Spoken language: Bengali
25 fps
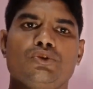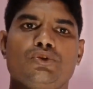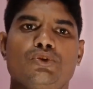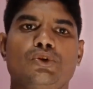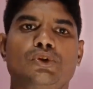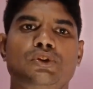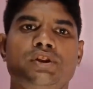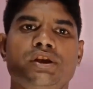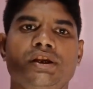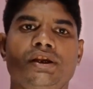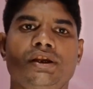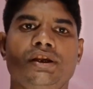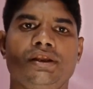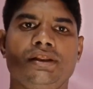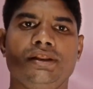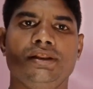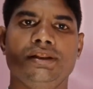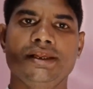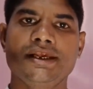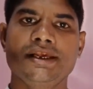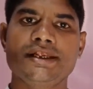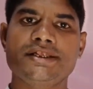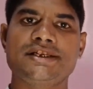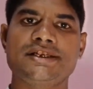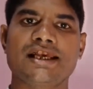যদি
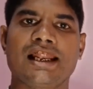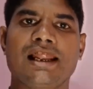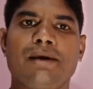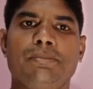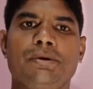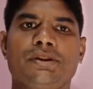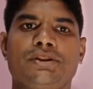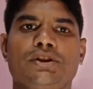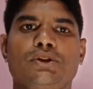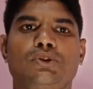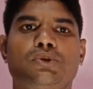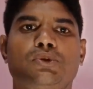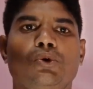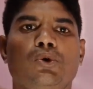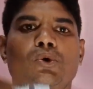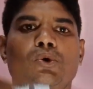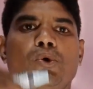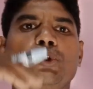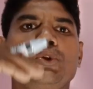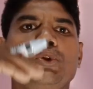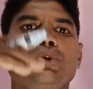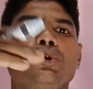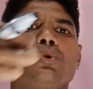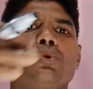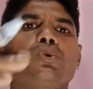নিজ জেলা ব্যতীত
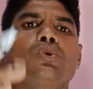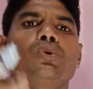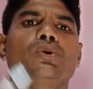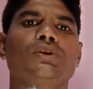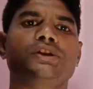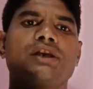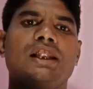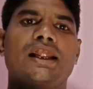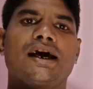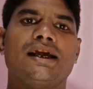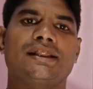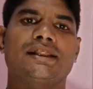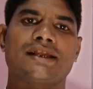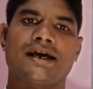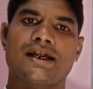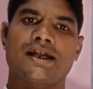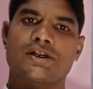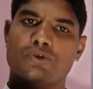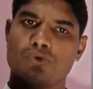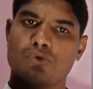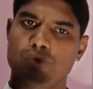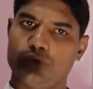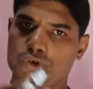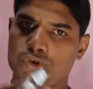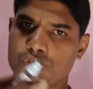অন্য কোনো জেলায় তার
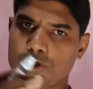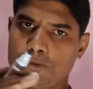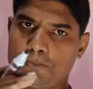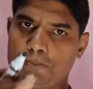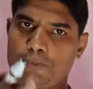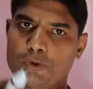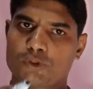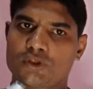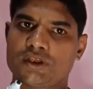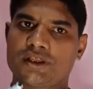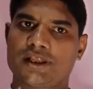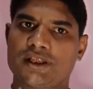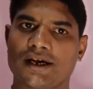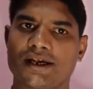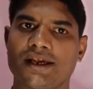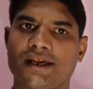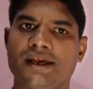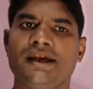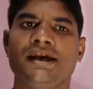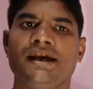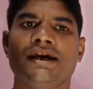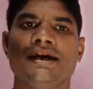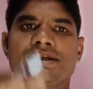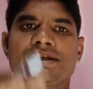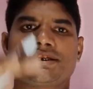কোনো সম্পত্তি থাকে
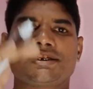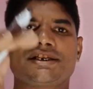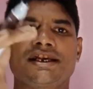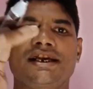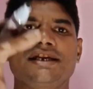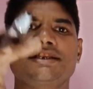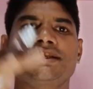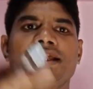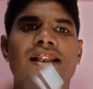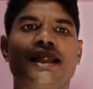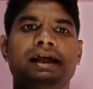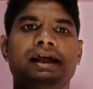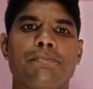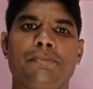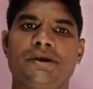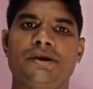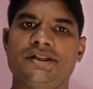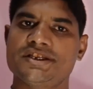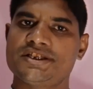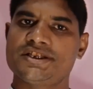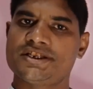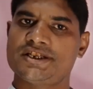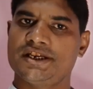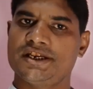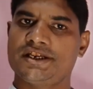সেই জেলার
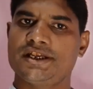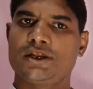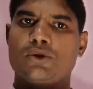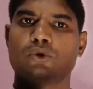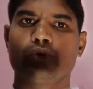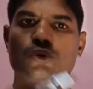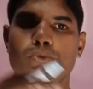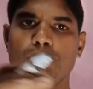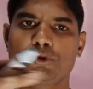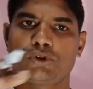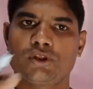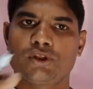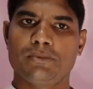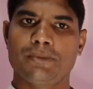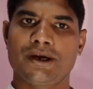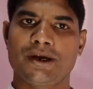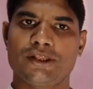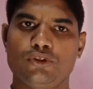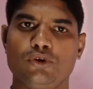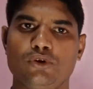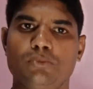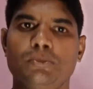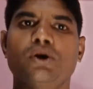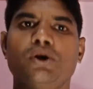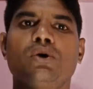ম্যাজিস্ট্রেটের অনুমতির
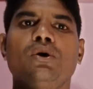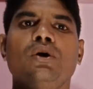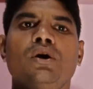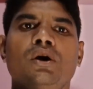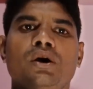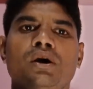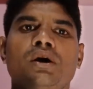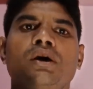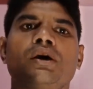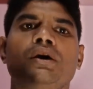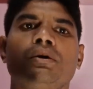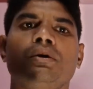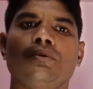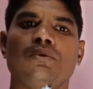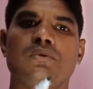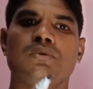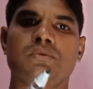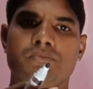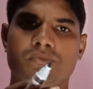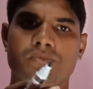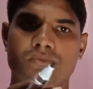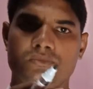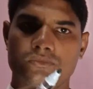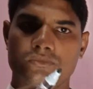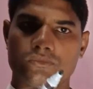মাধ্যমেও
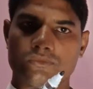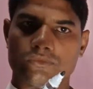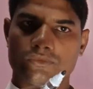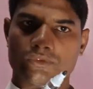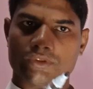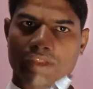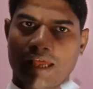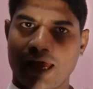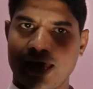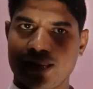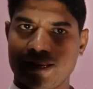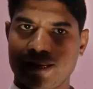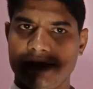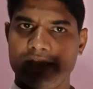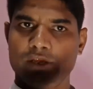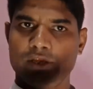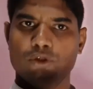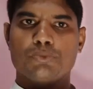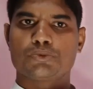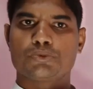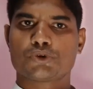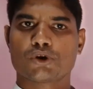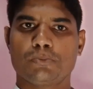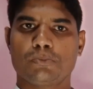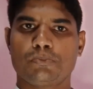তার
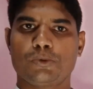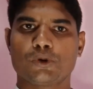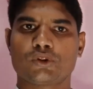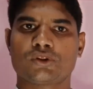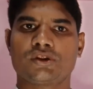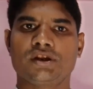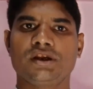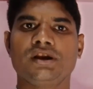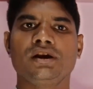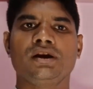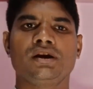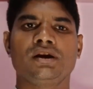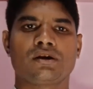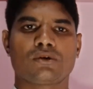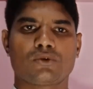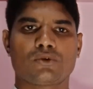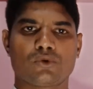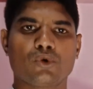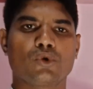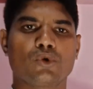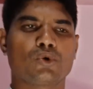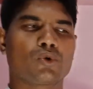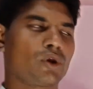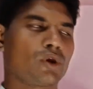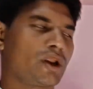এইরূপ সম্পত্তি
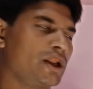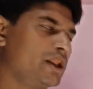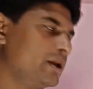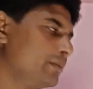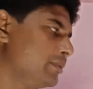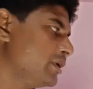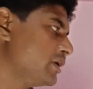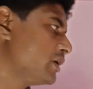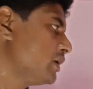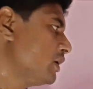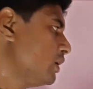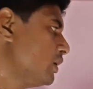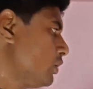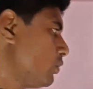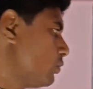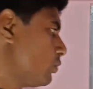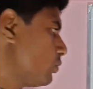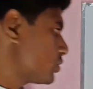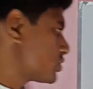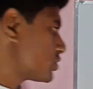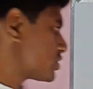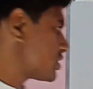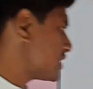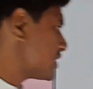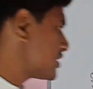ক্রুপ করা যাবে
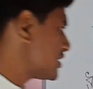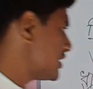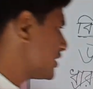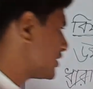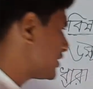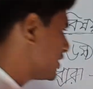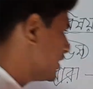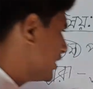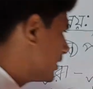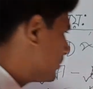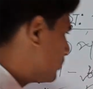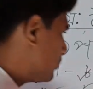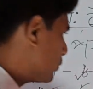অষ্টাশীর তিনে